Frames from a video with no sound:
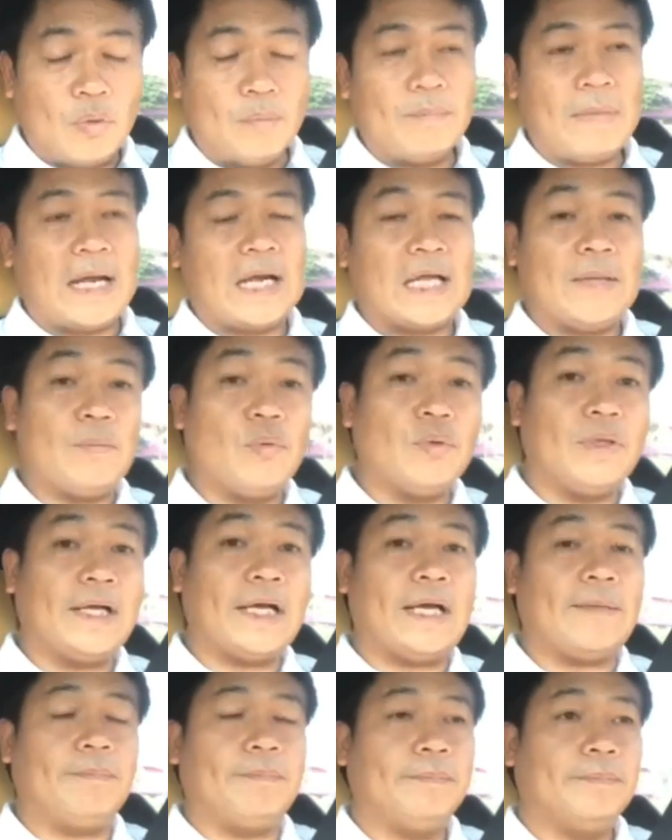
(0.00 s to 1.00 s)
คุณมากให้บุญ
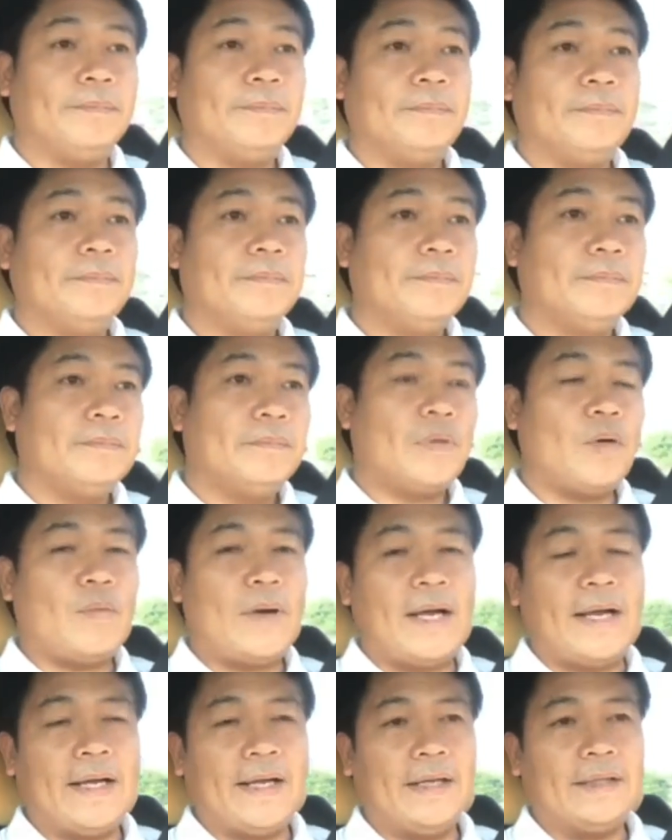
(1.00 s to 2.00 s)
นะครับเพราะ
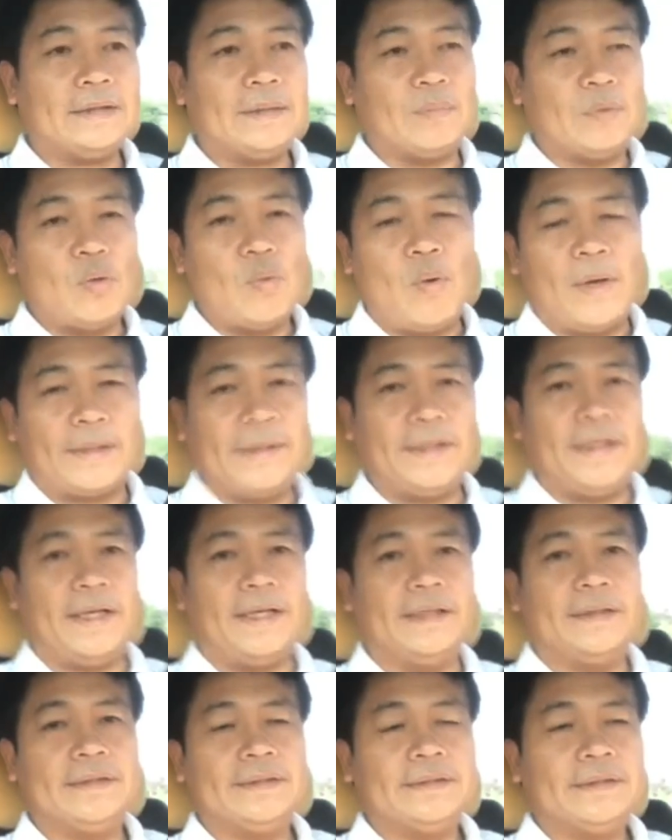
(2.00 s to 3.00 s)
ว่าตำรวจเนี่ย